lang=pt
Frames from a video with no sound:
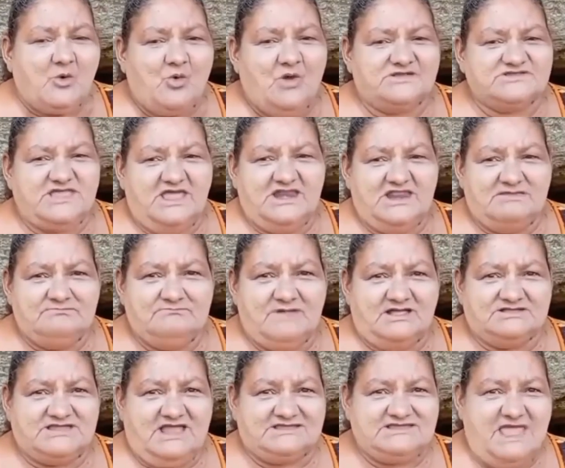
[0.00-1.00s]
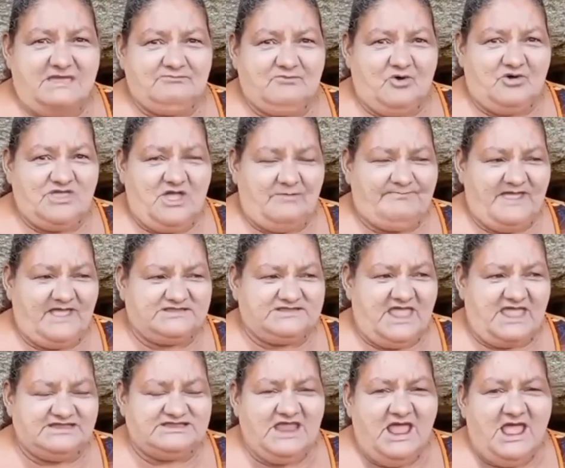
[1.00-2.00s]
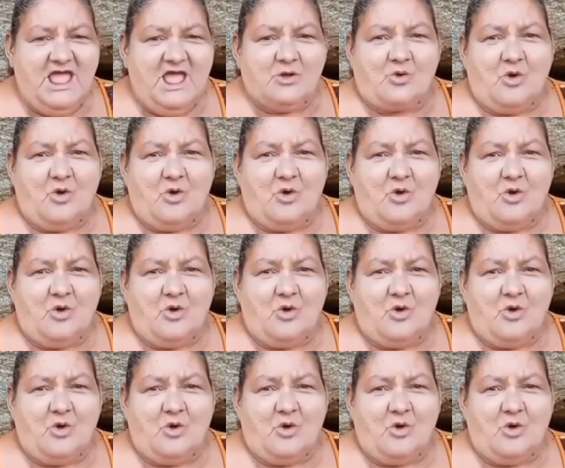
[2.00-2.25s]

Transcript: Quando ele manda, demônio obedece.